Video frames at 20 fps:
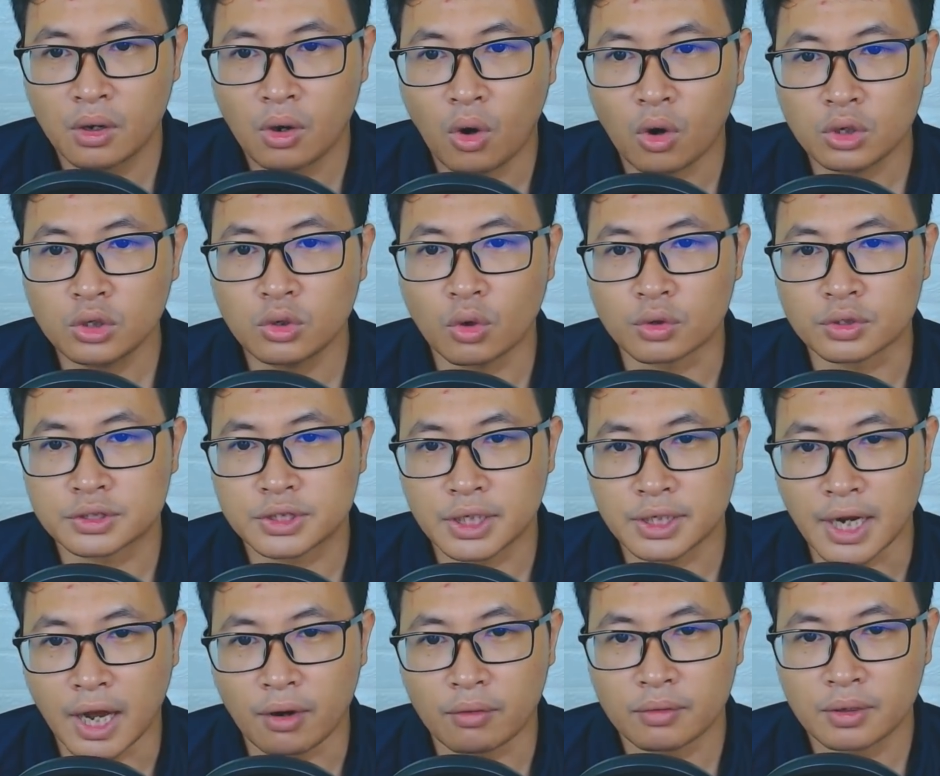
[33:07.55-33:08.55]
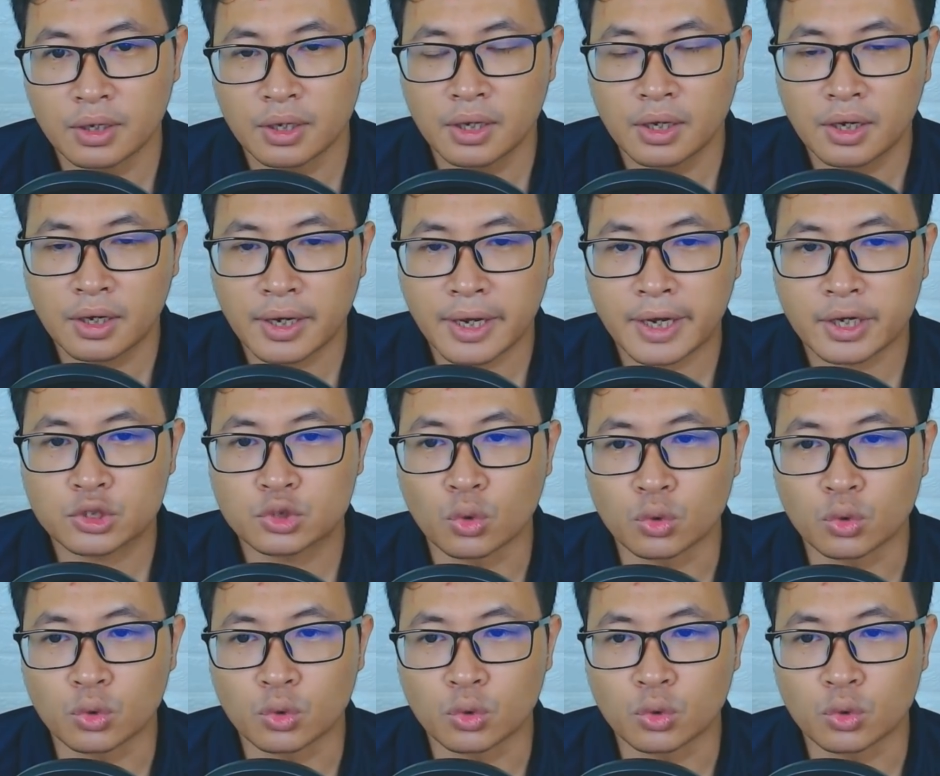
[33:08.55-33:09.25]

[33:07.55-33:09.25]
Hỗn độn chi đạo Ngay cả